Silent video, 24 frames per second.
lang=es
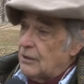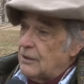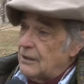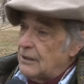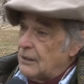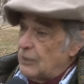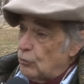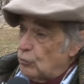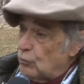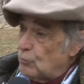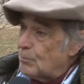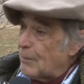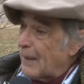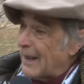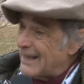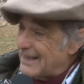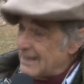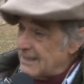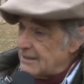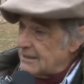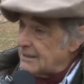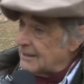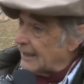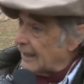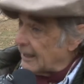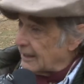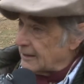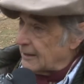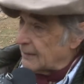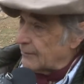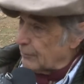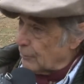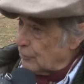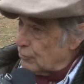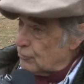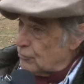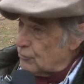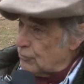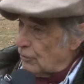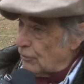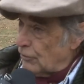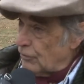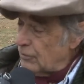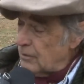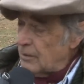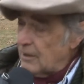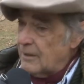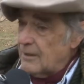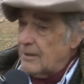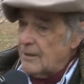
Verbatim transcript: y un maíz de alta producción,